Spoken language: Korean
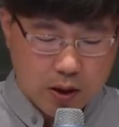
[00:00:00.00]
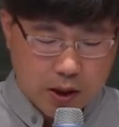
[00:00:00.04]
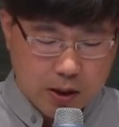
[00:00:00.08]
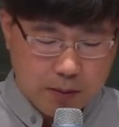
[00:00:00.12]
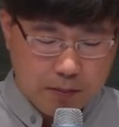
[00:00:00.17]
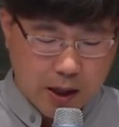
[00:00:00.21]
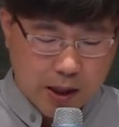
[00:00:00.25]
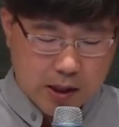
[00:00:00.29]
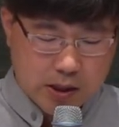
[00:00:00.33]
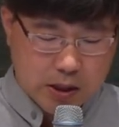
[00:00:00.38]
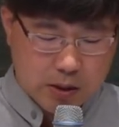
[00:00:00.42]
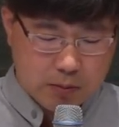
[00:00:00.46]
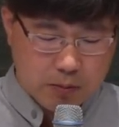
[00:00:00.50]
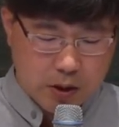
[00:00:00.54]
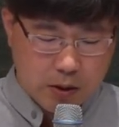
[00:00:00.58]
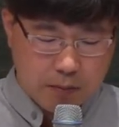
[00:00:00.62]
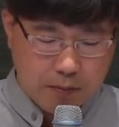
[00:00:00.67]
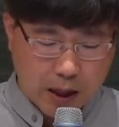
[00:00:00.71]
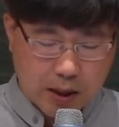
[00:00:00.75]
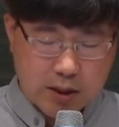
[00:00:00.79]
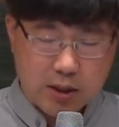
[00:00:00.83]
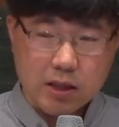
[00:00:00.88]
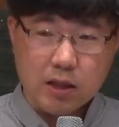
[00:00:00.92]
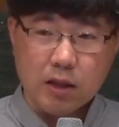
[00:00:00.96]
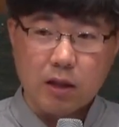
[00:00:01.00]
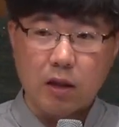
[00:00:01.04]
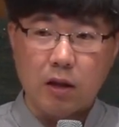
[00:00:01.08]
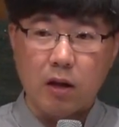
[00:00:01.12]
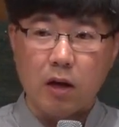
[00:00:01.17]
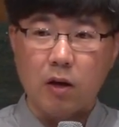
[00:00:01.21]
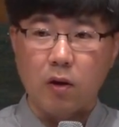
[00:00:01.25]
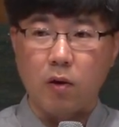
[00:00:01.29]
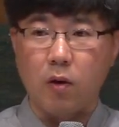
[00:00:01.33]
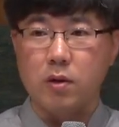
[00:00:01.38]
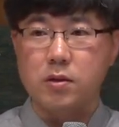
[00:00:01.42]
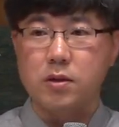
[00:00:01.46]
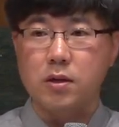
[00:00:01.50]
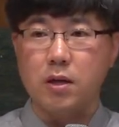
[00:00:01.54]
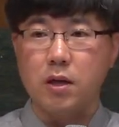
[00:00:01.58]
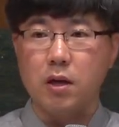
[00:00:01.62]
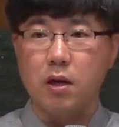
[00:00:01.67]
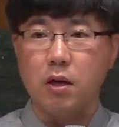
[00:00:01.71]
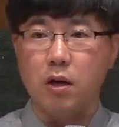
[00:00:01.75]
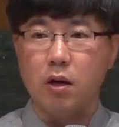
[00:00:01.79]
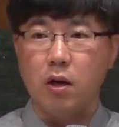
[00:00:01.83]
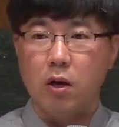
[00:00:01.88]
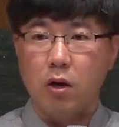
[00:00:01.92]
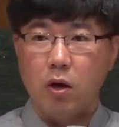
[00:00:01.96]
이 말씀을 마친
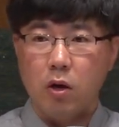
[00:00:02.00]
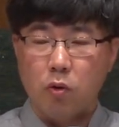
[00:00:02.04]
것이